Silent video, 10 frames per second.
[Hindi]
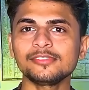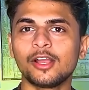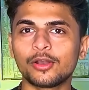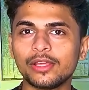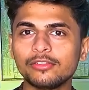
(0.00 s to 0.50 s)

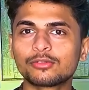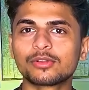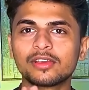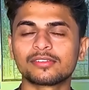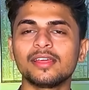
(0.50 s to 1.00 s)
और इस
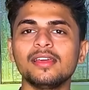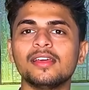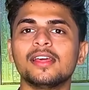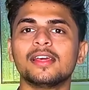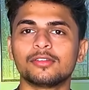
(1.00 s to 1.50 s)
वजह से
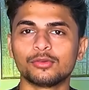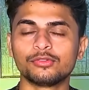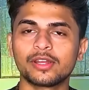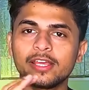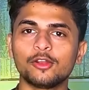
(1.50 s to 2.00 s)
सोच
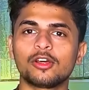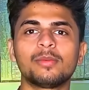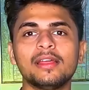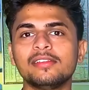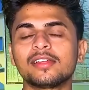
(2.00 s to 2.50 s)
रहे हैं कि
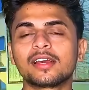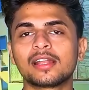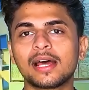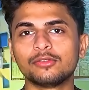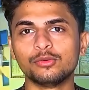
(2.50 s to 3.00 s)
नॉर्मलाइजेशन का
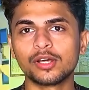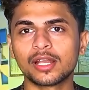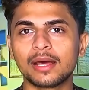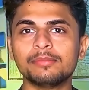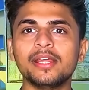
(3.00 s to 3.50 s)
ना झूठा
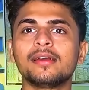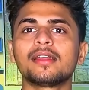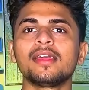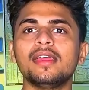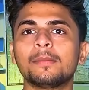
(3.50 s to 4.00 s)
नाम दे
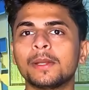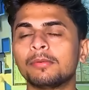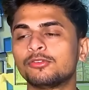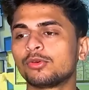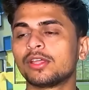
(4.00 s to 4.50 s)
करके अपने
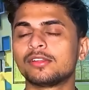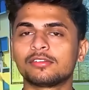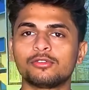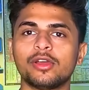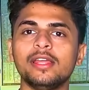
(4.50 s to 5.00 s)
बच्चों के अंदर
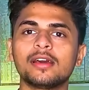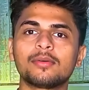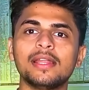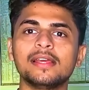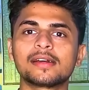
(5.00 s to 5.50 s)
से ज्वाइनिंग
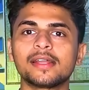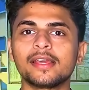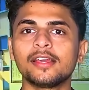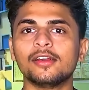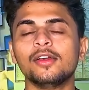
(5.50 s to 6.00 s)
करवा लिया
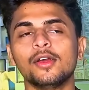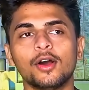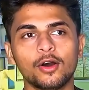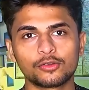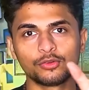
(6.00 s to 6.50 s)
करेंगे
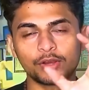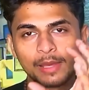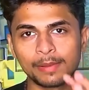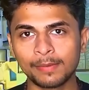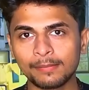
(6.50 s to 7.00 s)
और जो
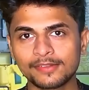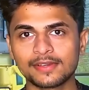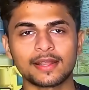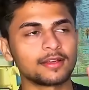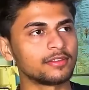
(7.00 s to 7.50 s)
कैपेबल बच्चा
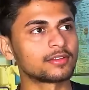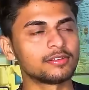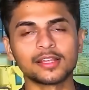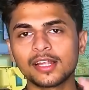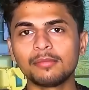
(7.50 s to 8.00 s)
रहेगा जिसका
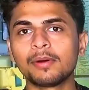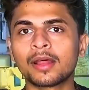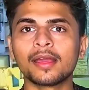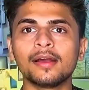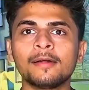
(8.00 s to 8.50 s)
ज़्यादा नंबर
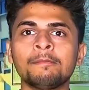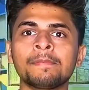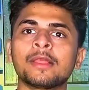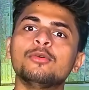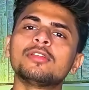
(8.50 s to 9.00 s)
आएगा
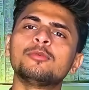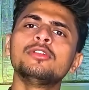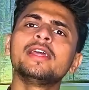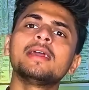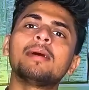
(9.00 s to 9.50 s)
उसे बोल
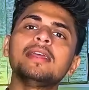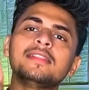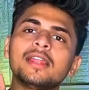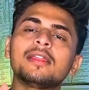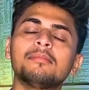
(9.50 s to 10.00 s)
देंगे भाई
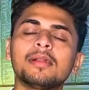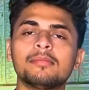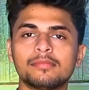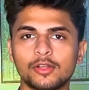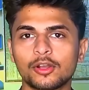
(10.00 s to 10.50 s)
तेरे नंबर
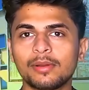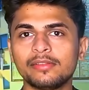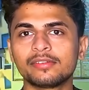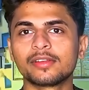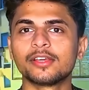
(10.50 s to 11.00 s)

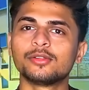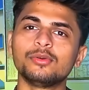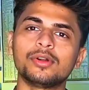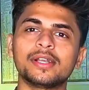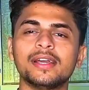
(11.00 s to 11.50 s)
नॉर्मलाइजेशन के थ्रू
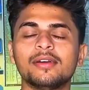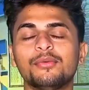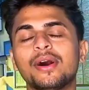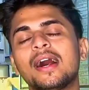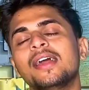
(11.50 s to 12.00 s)
कट गए
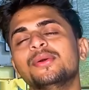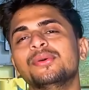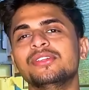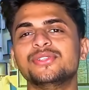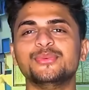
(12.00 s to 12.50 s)
वाह
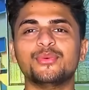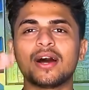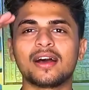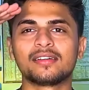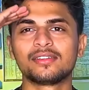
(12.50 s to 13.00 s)
योगी जी
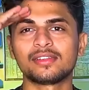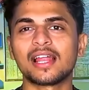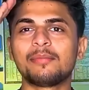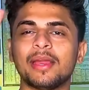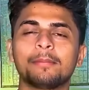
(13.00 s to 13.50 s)
वाह
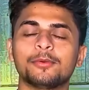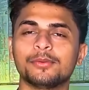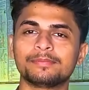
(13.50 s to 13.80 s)
सलाम है आपको